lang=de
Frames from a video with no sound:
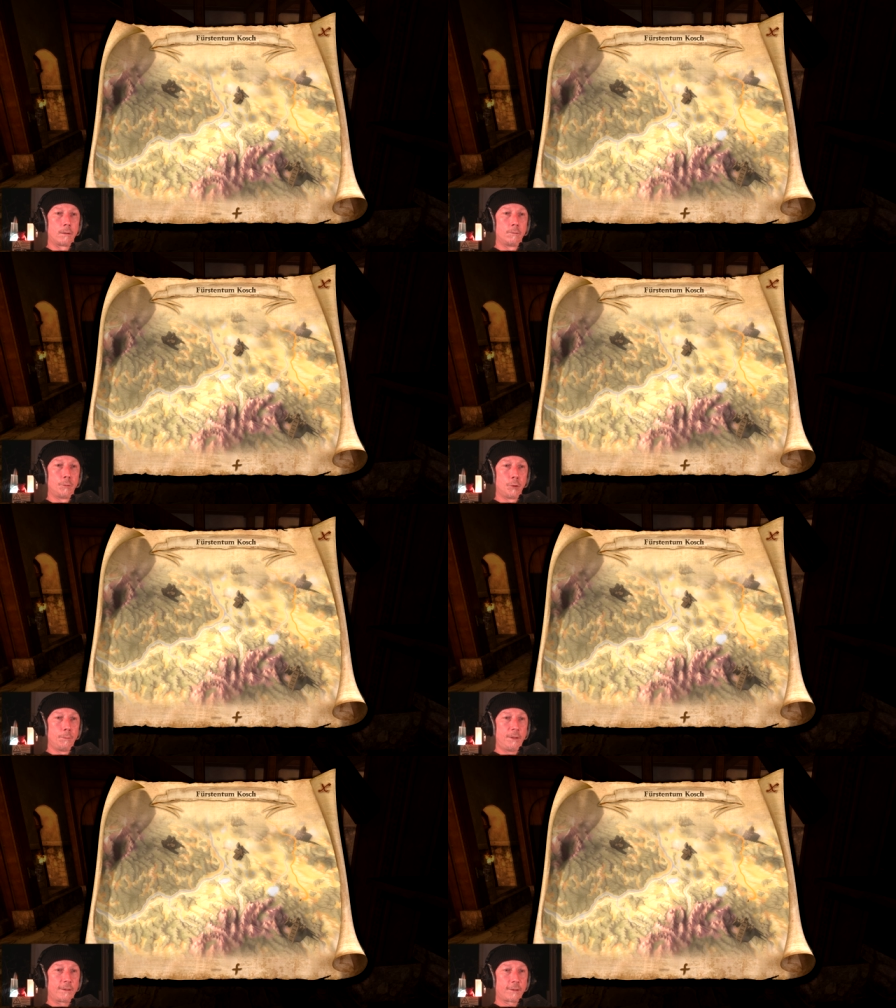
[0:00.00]
Würde
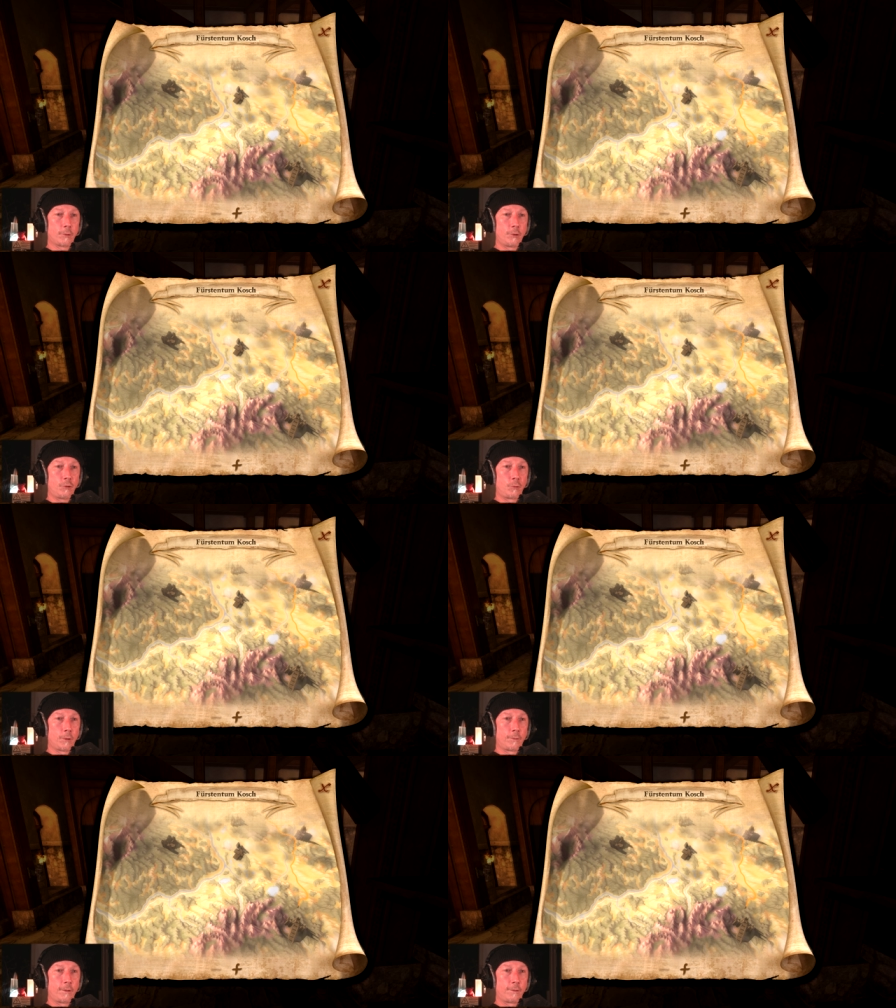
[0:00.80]
mich jetzt auch nicht
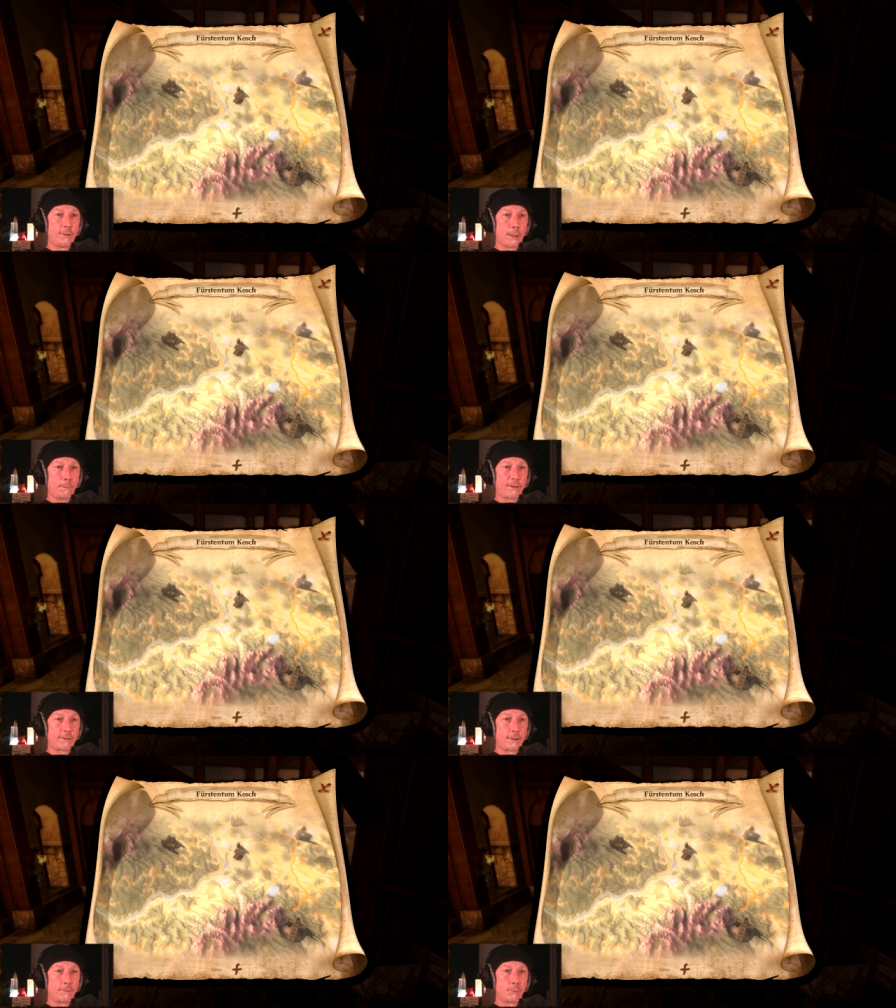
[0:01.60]
stören, wenn es wieder
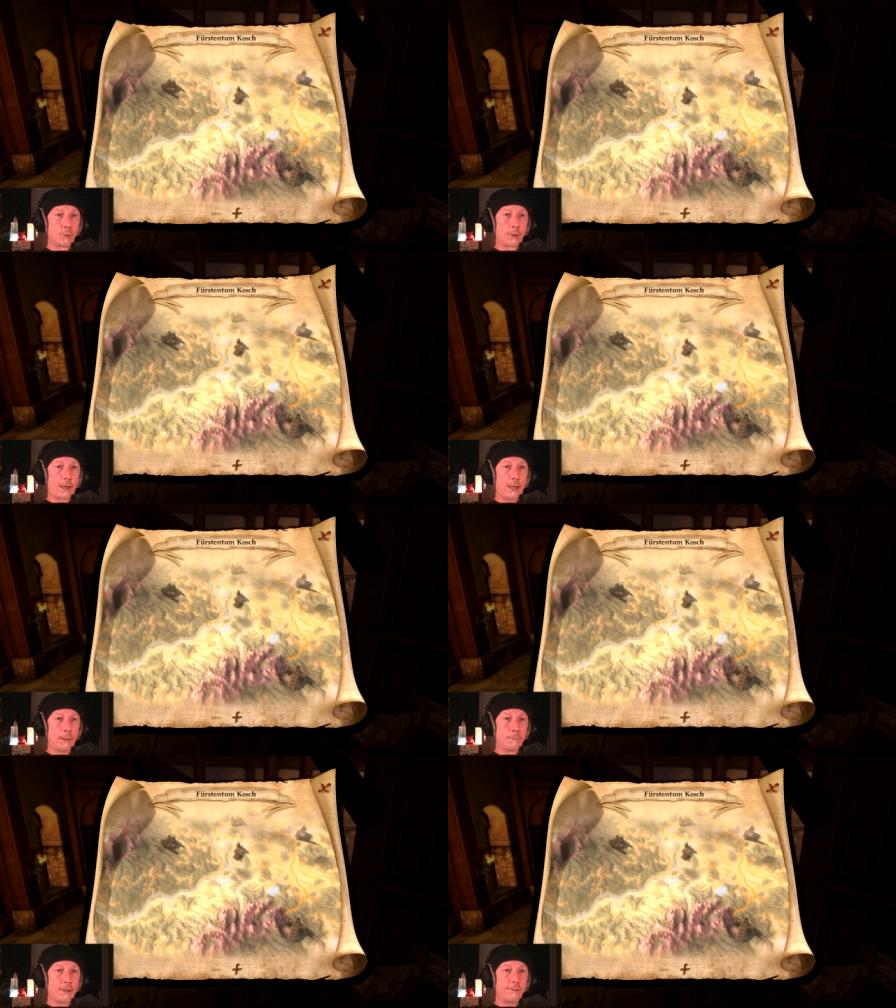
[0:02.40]
passieren würde,
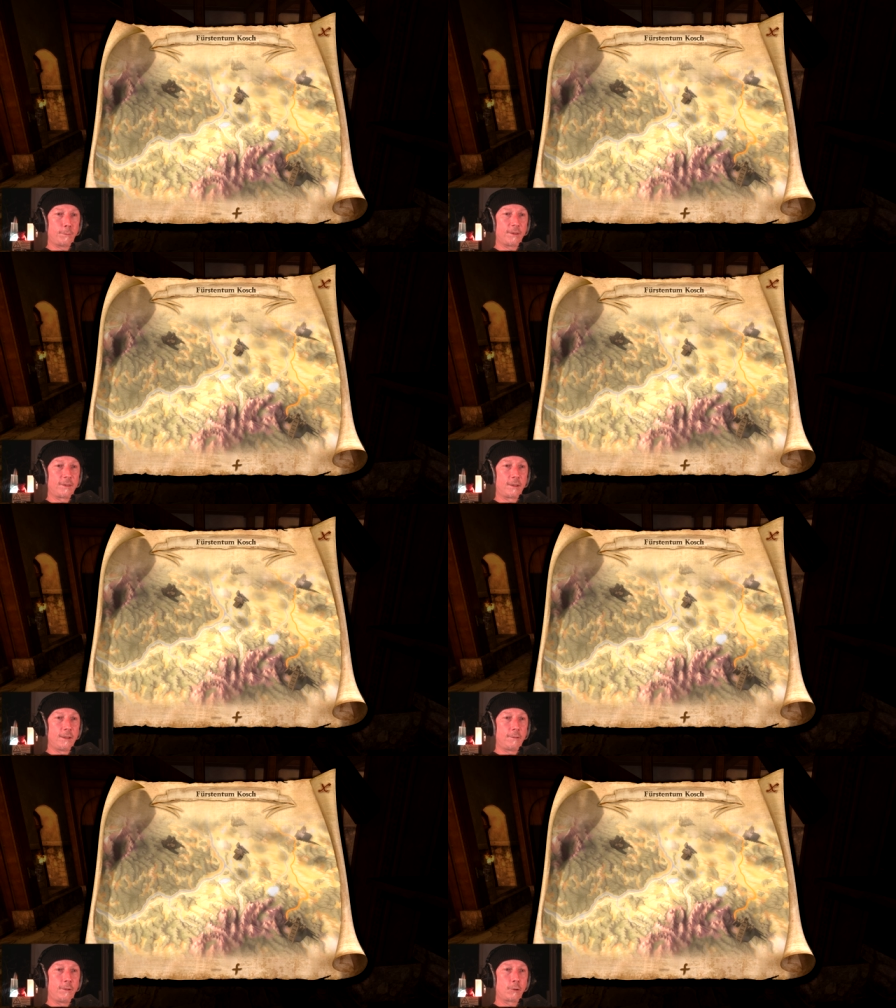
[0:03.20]
aber es passiert
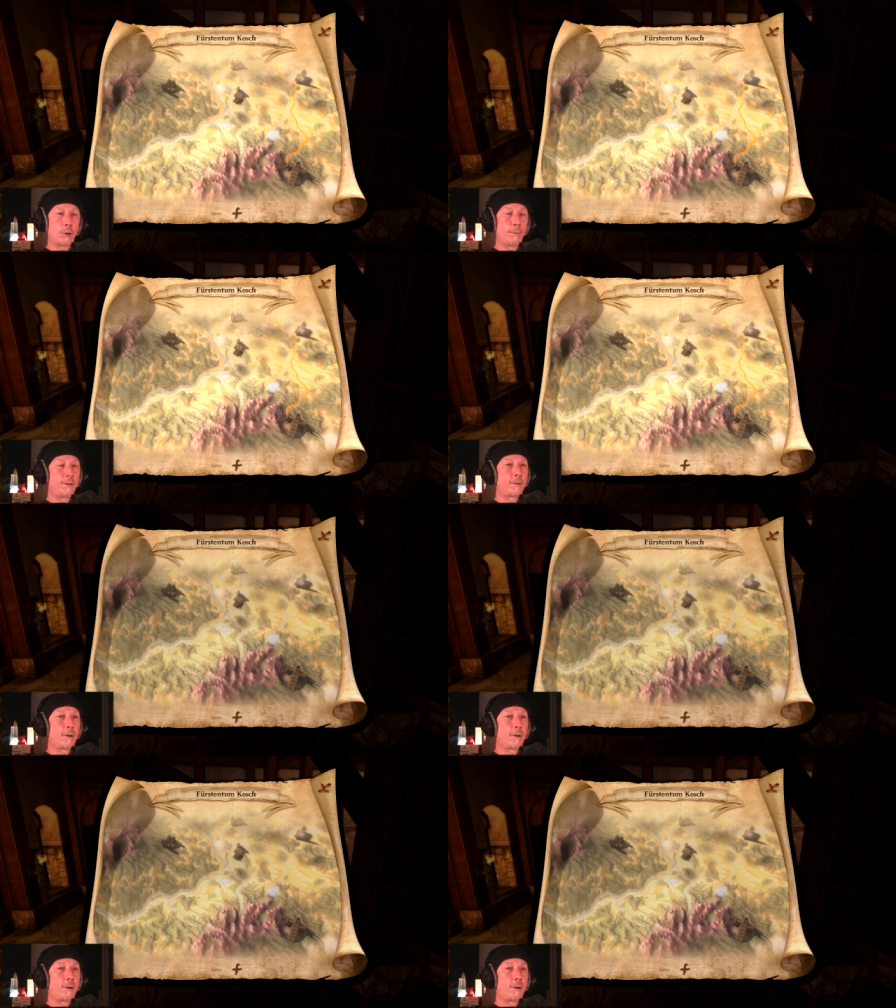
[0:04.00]
nicht. Wir kommen